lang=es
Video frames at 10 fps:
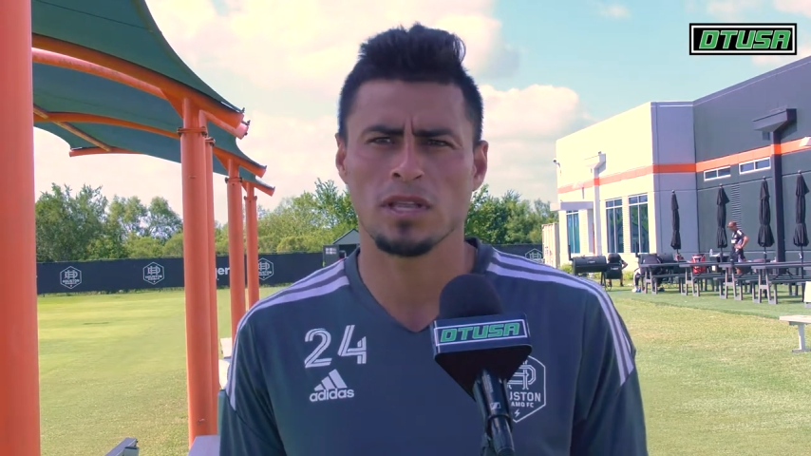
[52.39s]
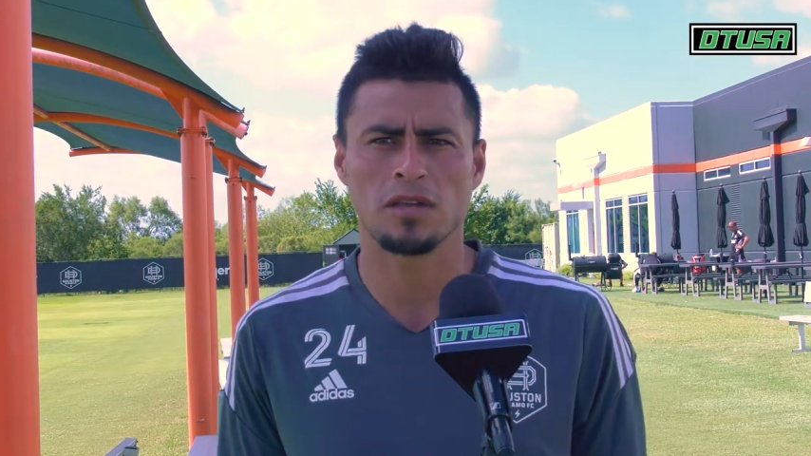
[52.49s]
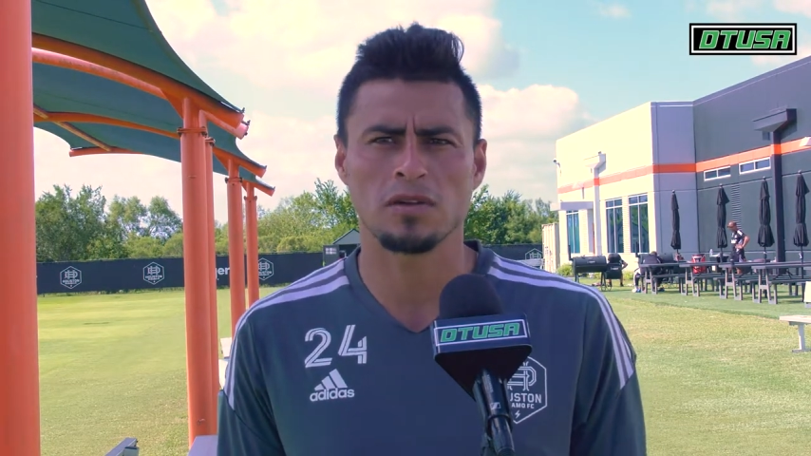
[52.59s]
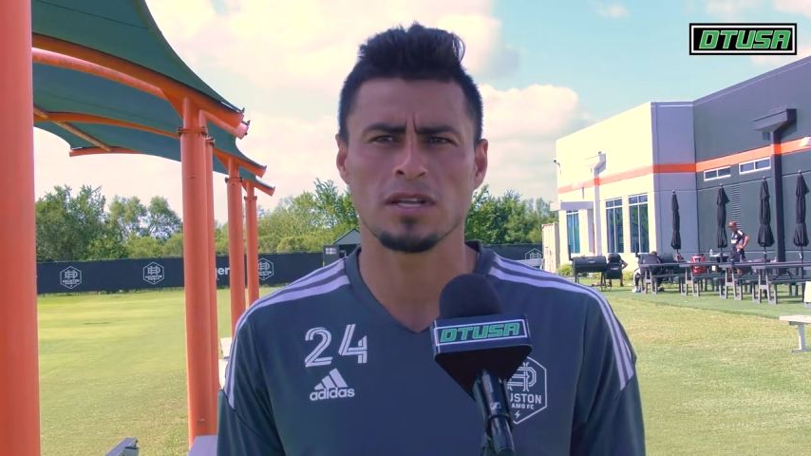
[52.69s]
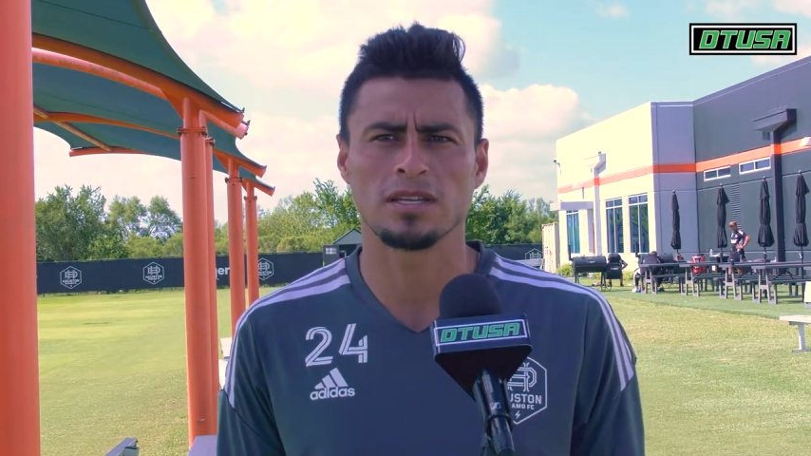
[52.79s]

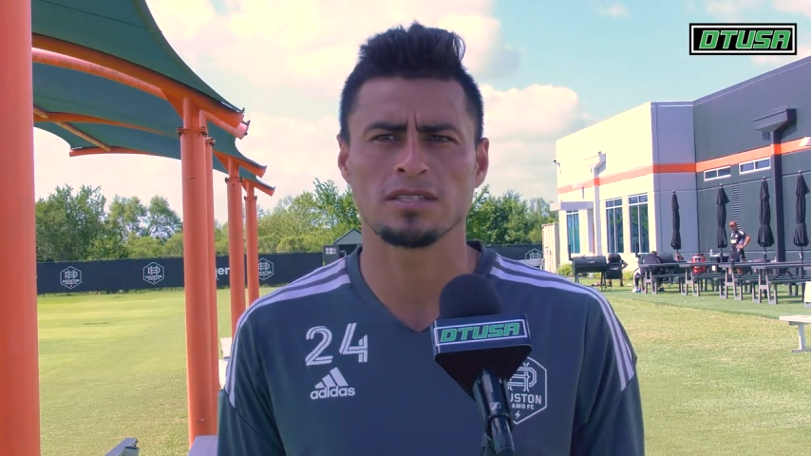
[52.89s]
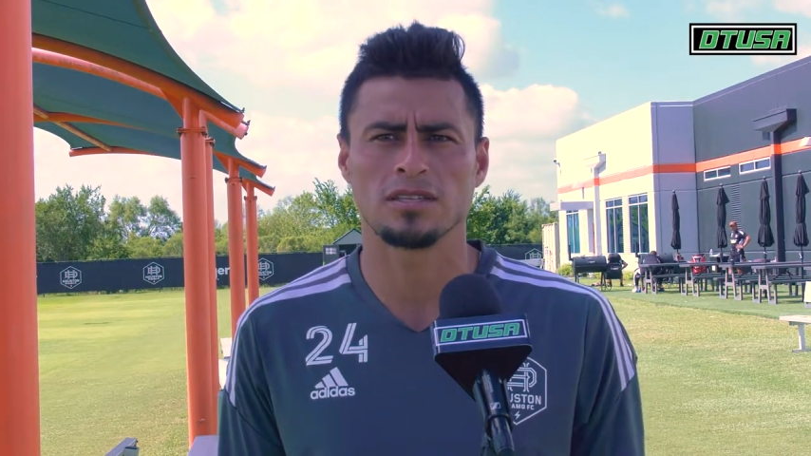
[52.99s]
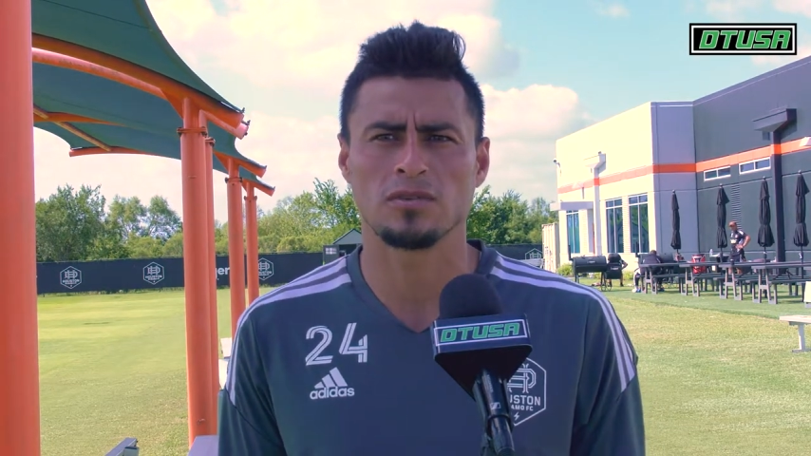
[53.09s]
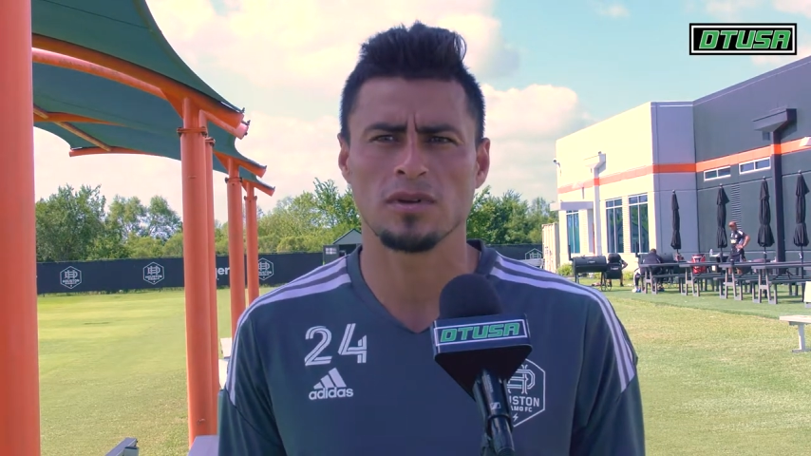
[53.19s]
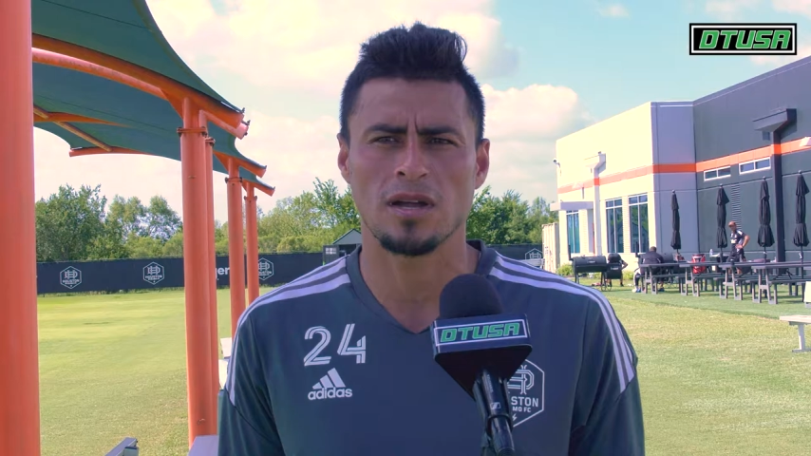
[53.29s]
claros que
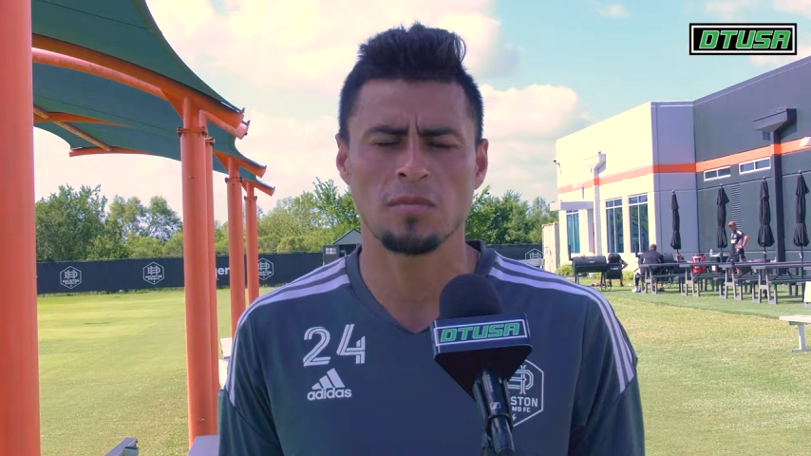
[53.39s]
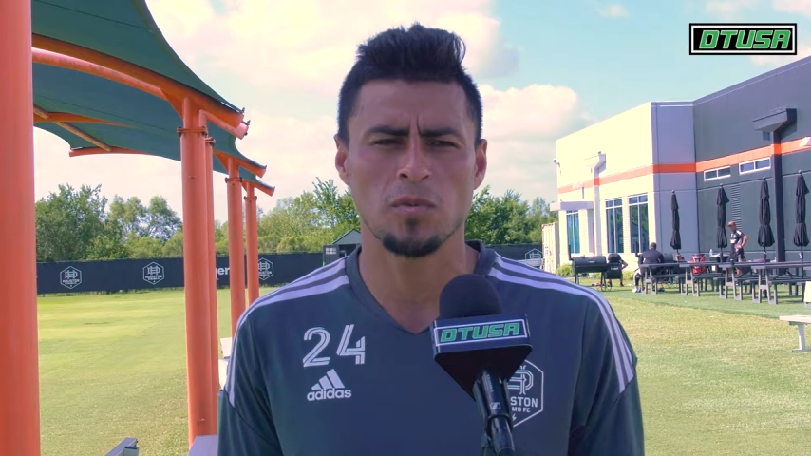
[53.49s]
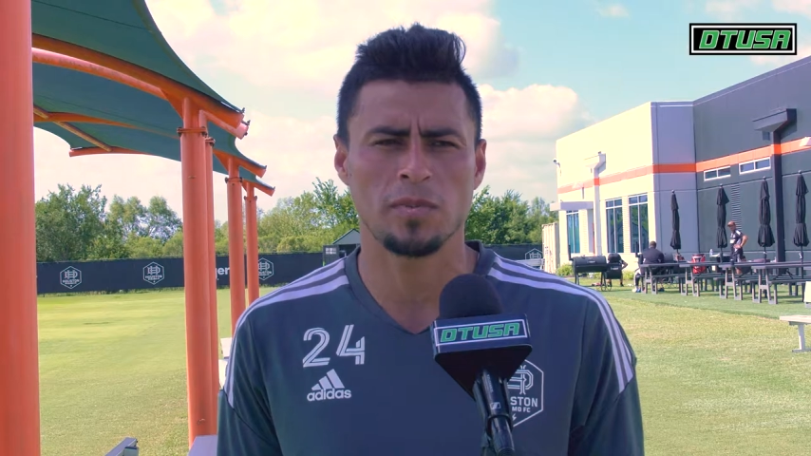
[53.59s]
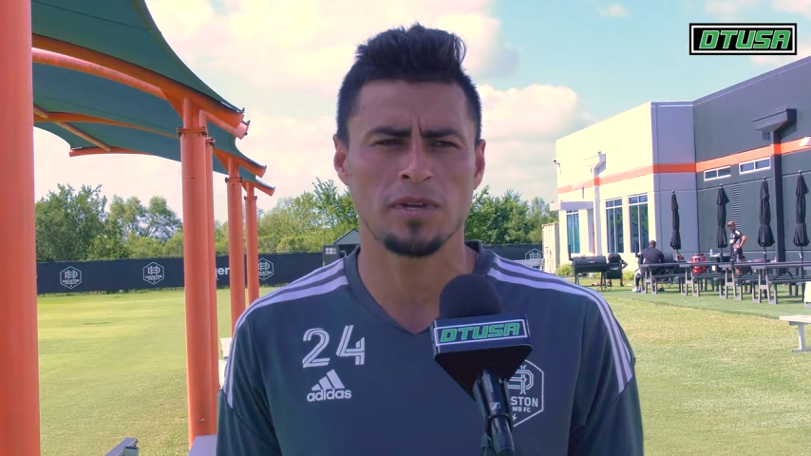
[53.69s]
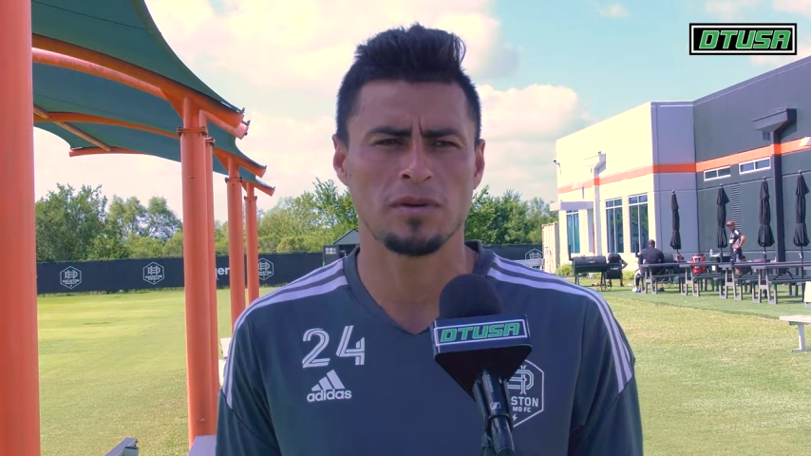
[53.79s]
necesita un
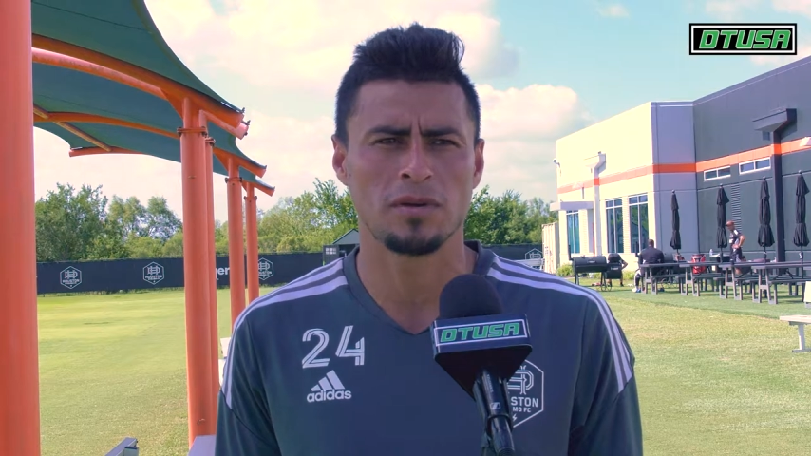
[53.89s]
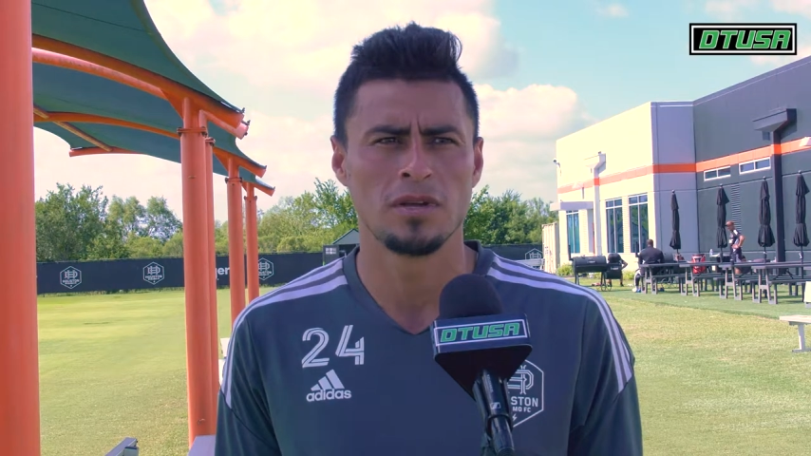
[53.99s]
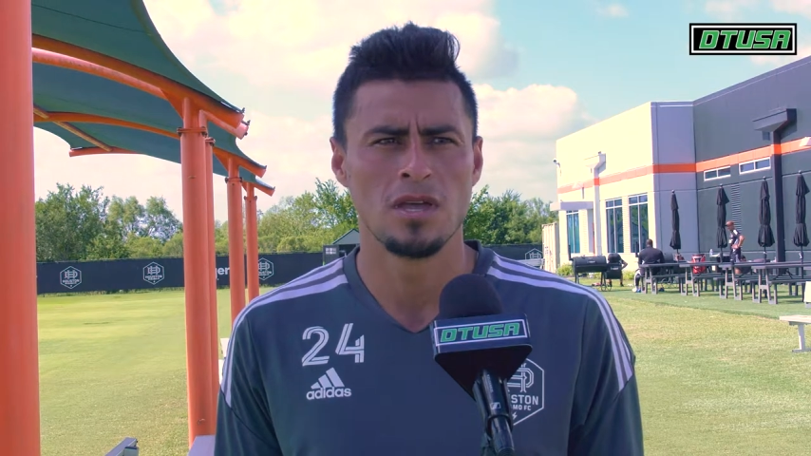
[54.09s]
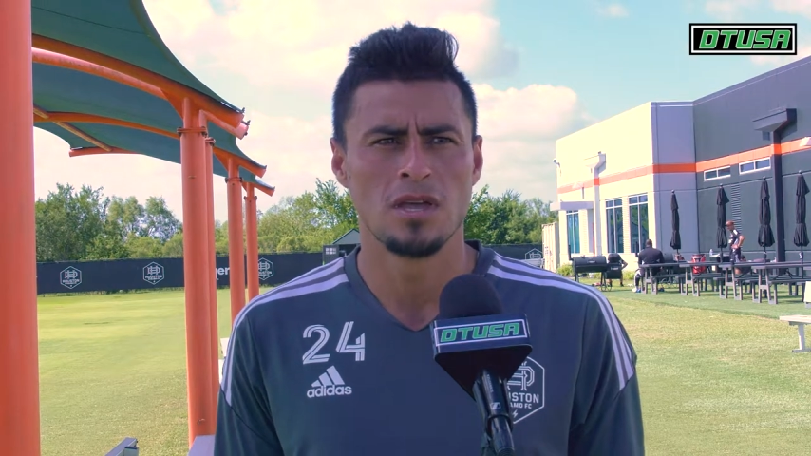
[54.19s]
cambio, pero